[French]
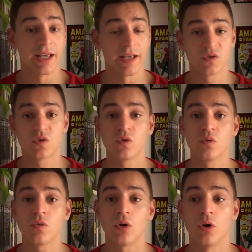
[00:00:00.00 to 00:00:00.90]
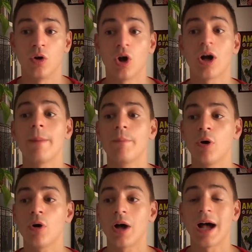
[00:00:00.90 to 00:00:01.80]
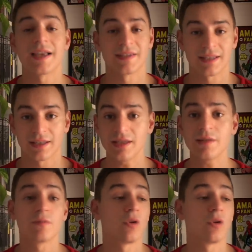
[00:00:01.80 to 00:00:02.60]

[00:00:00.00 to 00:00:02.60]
Et selon euh, leur rapport à cette intrigue,